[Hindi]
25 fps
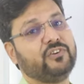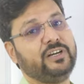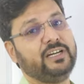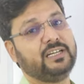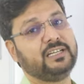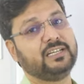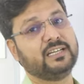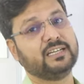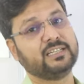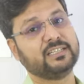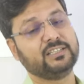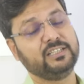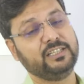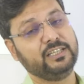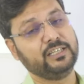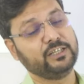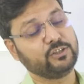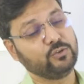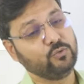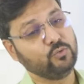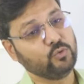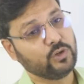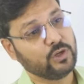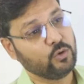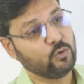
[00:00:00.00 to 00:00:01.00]
ट्रेड करती
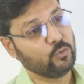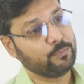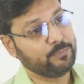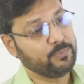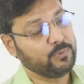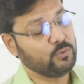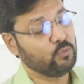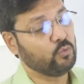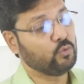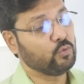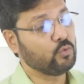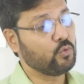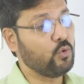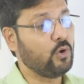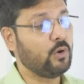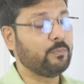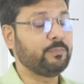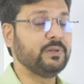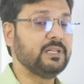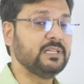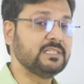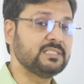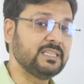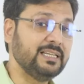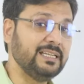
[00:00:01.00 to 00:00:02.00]
हैं क्योंकि उनको
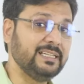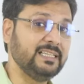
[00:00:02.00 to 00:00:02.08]
अपने